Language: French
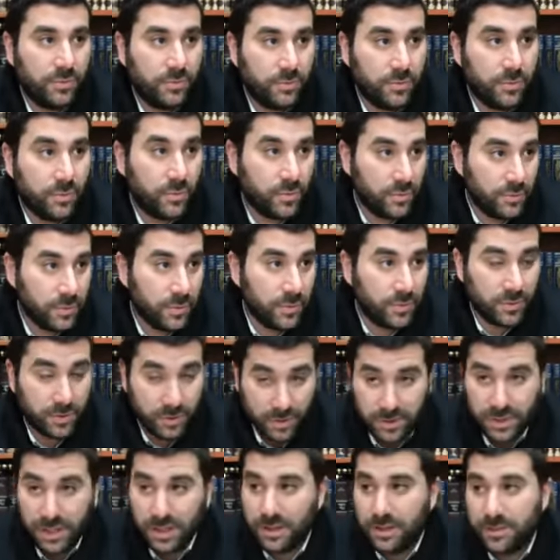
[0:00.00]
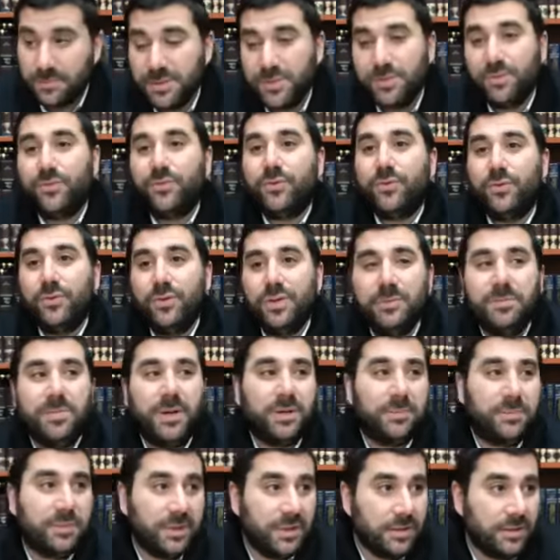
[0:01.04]
Beaucoup mieux. Il y en a, mais sauf que eux, ils
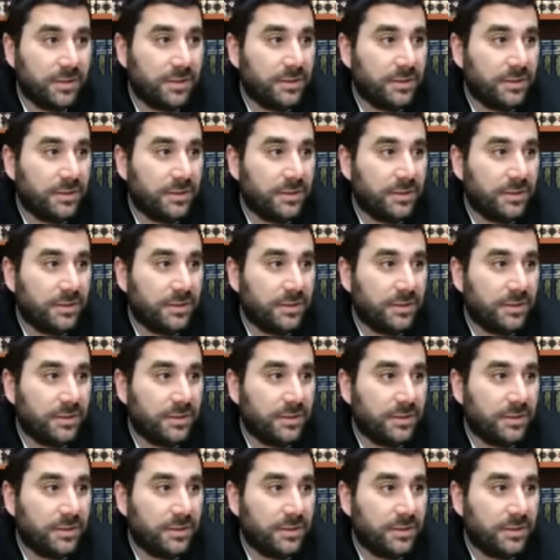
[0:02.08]
parlent pas.